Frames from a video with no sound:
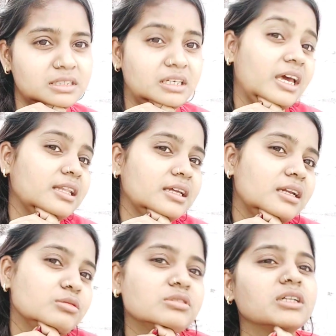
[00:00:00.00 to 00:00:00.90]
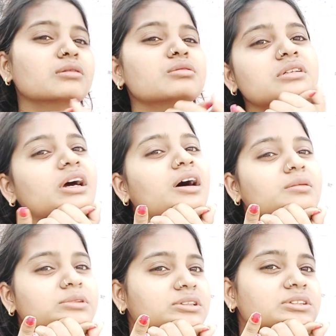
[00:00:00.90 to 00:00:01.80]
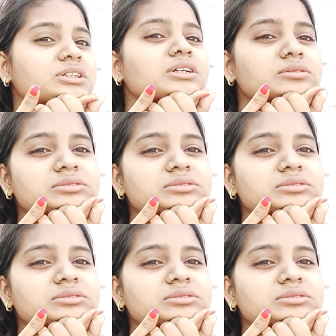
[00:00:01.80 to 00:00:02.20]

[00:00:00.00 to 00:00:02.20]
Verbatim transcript: से कहते हैं ना जो ज़्यादा होशियार बनते हैं वो